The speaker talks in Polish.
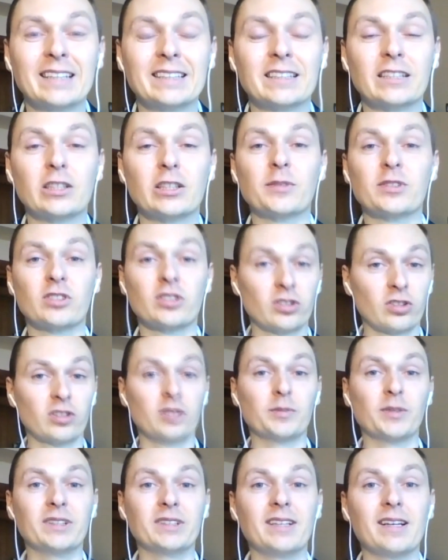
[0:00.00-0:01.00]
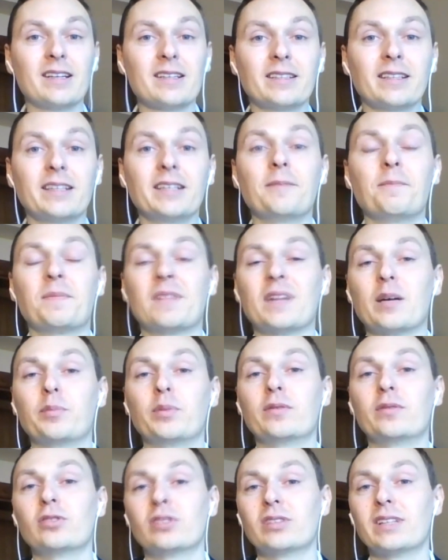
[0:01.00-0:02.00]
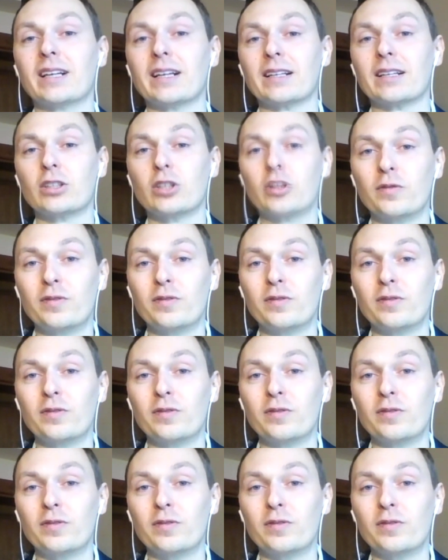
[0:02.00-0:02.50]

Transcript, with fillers: natomiast od strony mentalnej na pewno tak.